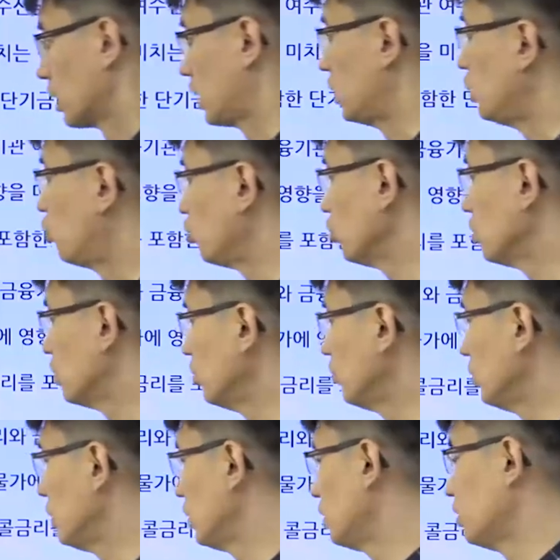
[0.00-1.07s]

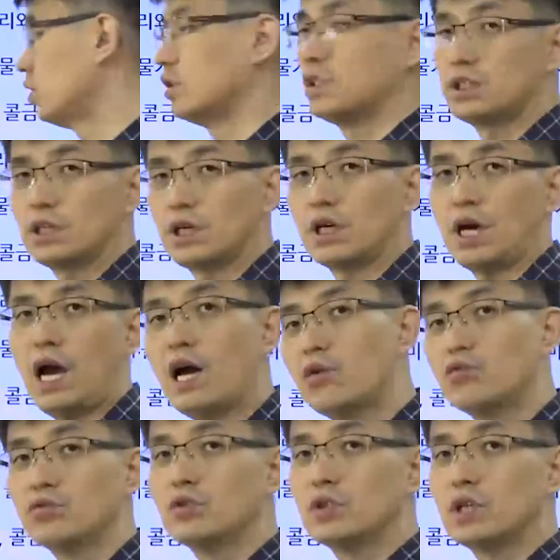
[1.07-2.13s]
기준금리를 이제
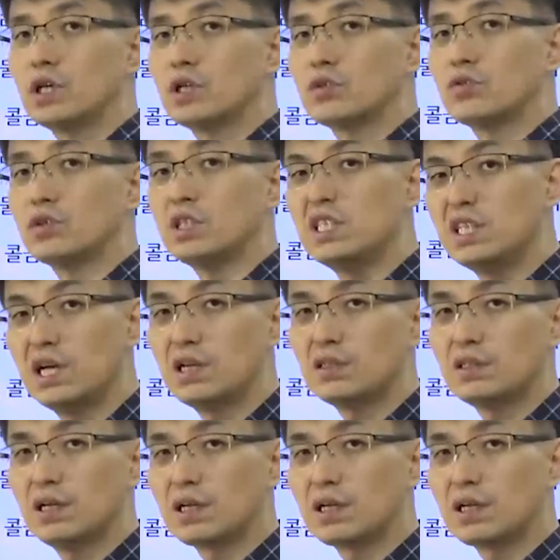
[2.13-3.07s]
한국은행에서 인하를